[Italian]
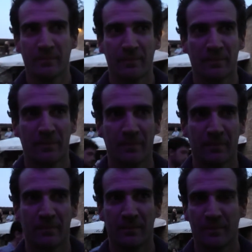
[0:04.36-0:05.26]
Ionzina che ha fatto un
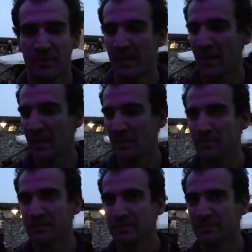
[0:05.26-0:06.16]
grandissimo
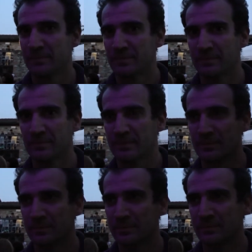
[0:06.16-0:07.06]
campionato.
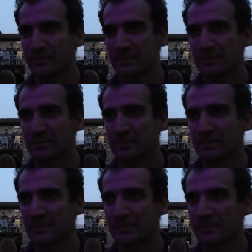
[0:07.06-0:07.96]
Volley Night, eh,
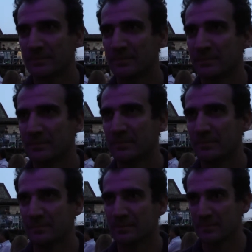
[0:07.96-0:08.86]
si festeggia tutto
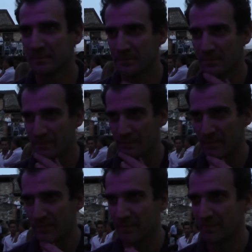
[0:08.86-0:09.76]
il volley piacentino
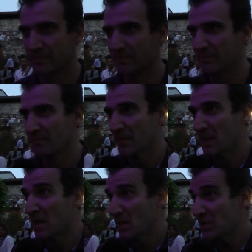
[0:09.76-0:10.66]
Max.
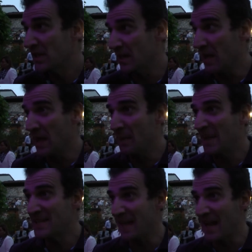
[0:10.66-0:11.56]
Sì, è una bella
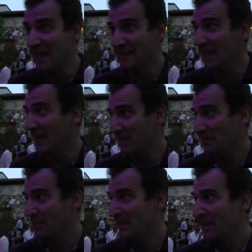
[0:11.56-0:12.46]
serata,
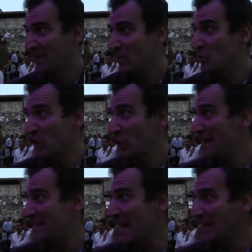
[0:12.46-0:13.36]
non c'ero mai
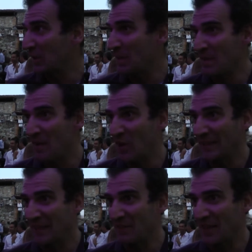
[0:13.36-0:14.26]
stato, è la prima volta
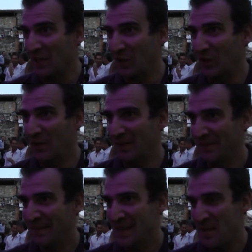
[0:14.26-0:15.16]
che vengo
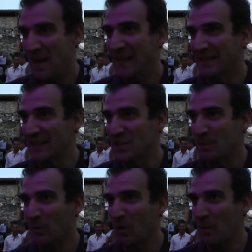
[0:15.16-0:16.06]

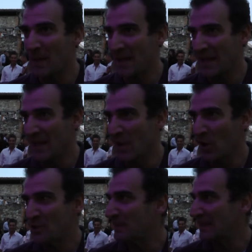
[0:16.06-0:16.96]
partecipo come
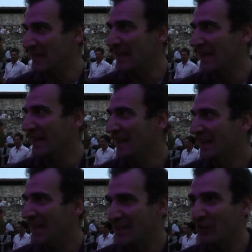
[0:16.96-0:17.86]
ospite.
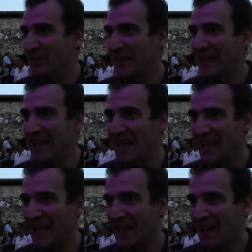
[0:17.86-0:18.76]
Devo dire
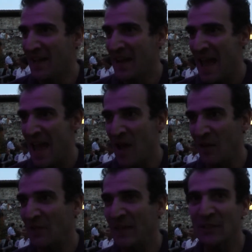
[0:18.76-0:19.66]
che è
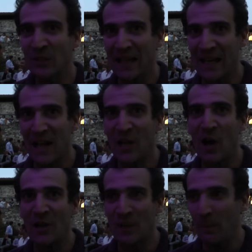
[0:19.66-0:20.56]
un evento che
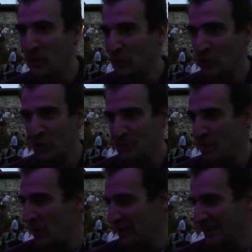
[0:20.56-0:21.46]
raccoglie un po' tutto lo
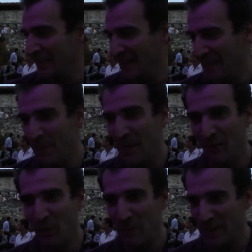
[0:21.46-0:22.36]
sport, eh, la
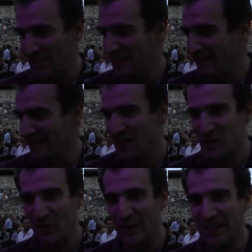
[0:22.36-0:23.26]
pallavolo piacentina,
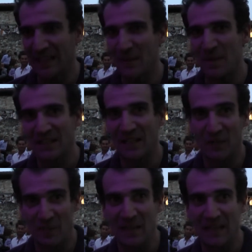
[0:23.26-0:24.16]
giovanile, maschile e
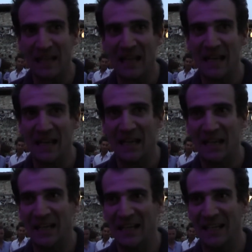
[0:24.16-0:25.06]

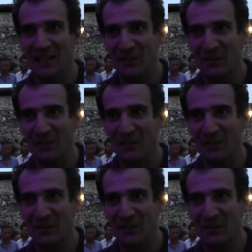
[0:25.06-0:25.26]
femminile